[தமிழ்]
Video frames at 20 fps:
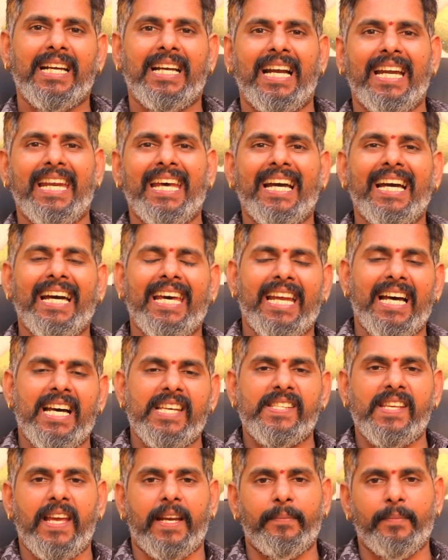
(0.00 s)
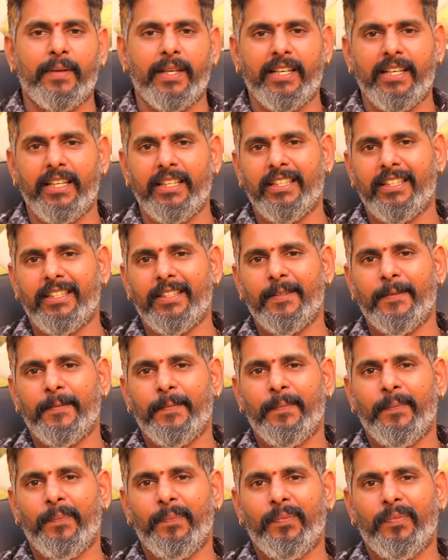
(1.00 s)
கடக ராசி அன்பர்களுக்கு
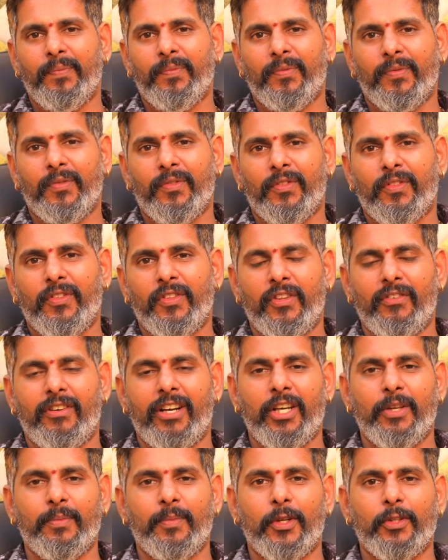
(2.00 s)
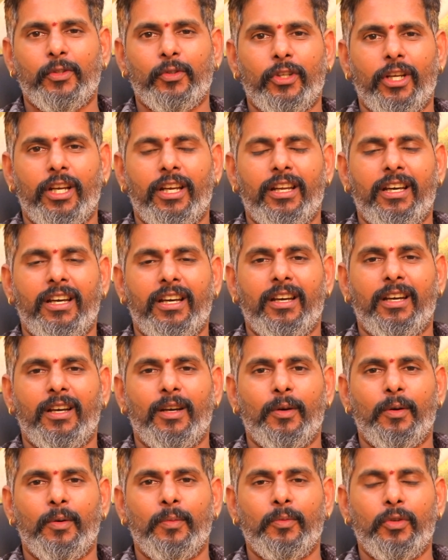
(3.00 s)
இந்த வாட்டி பார்த்துட்டோம்னா
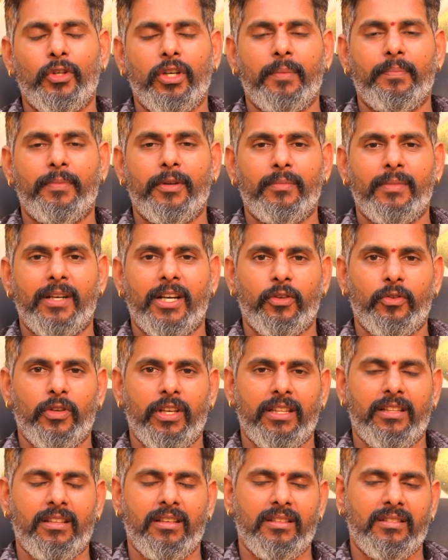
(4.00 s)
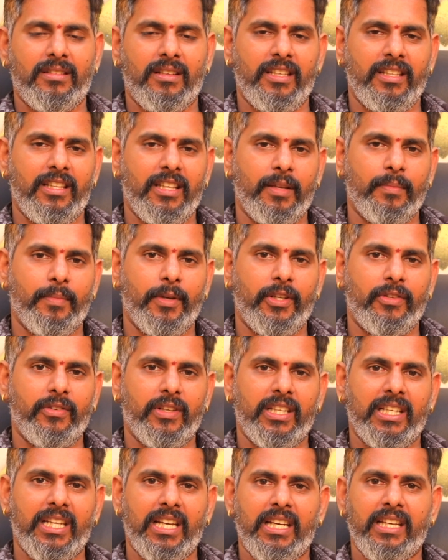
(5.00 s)
முருகப்பெருமானுடைய சந்நிதிக்கு போயிட்டு
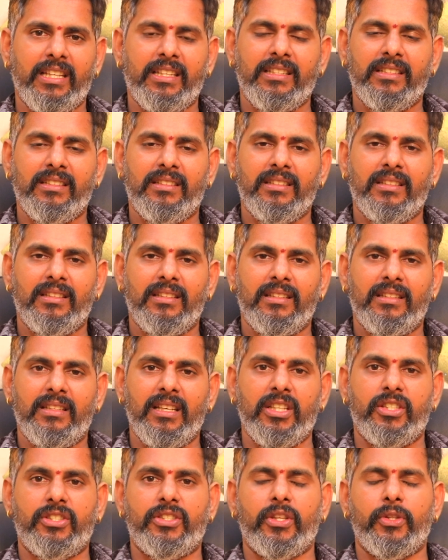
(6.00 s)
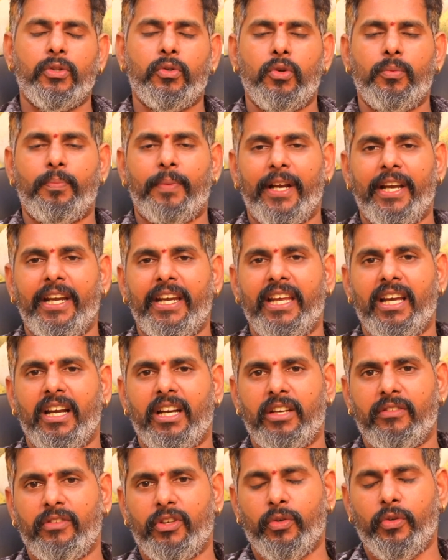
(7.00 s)
வர்றது நல்லது திருச்செந்தூர்
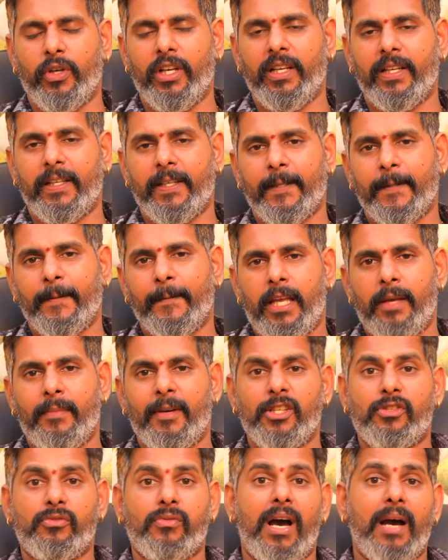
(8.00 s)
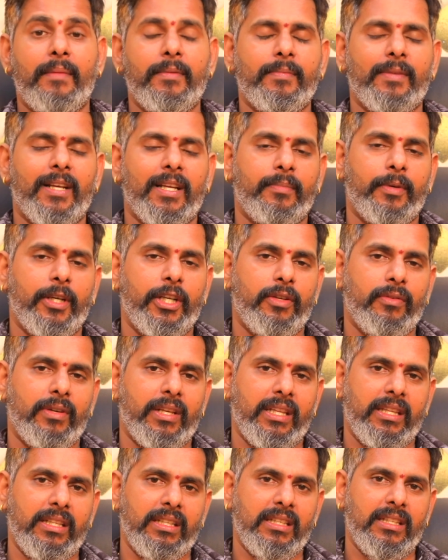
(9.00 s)
பழனியாண்டவர் கோயிலுக்கு அதேமாதிரி சுவாமி மலை போயிட்டு
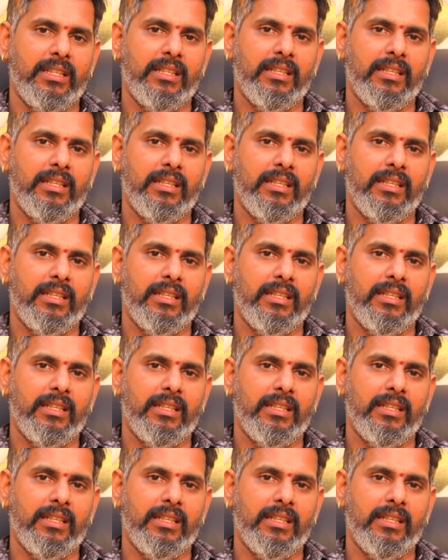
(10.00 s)
வர்றது